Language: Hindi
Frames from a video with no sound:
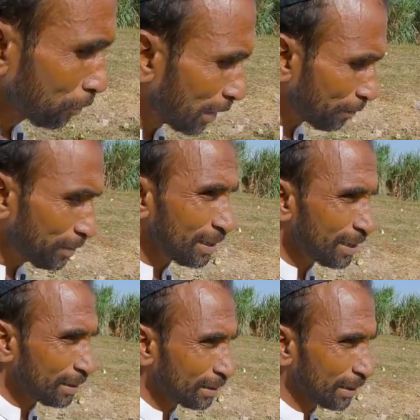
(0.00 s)
भूसा भी
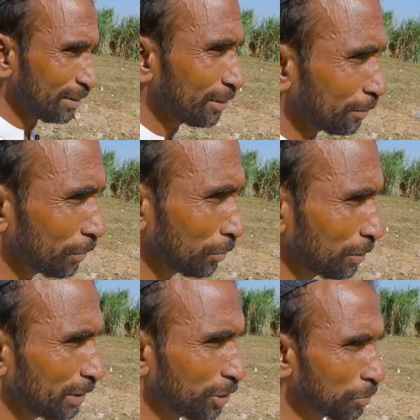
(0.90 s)
है ऐसे समझो
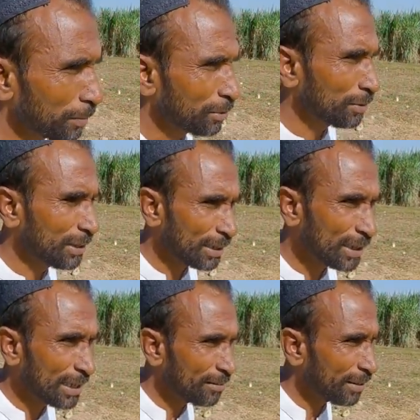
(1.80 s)
उसी दिनों में तो
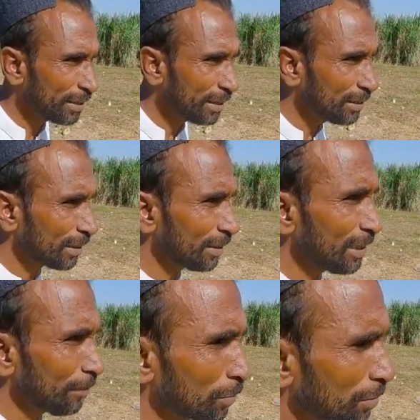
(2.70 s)
ज़्यादा जानवर खरीद करते
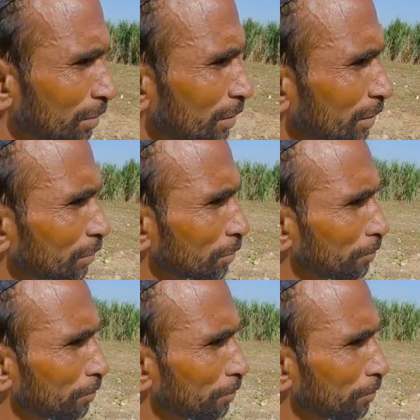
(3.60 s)
हैं हम लोग हाँ।